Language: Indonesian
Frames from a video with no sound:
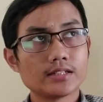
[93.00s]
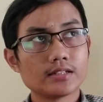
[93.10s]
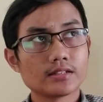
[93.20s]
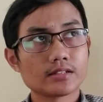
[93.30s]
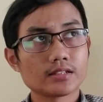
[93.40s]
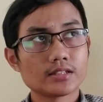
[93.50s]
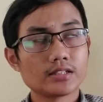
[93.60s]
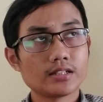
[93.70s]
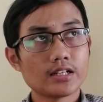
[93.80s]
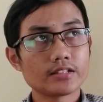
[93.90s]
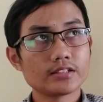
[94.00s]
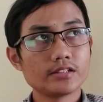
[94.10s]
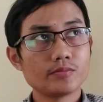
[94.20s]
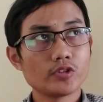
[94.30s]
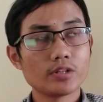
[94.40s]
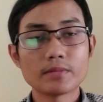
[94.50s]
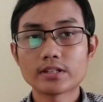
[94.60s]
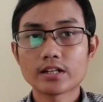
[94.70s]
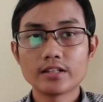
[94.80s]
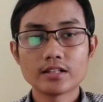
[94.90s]
e, sekilas sih mungkin
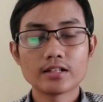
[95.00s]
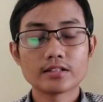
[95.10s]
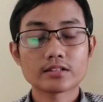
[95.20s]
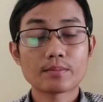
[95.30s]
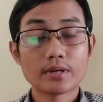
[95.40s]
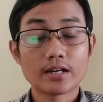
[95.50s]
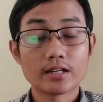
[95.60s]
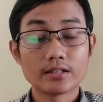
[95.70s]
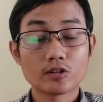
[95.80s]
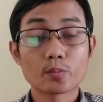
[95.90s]
materinya sama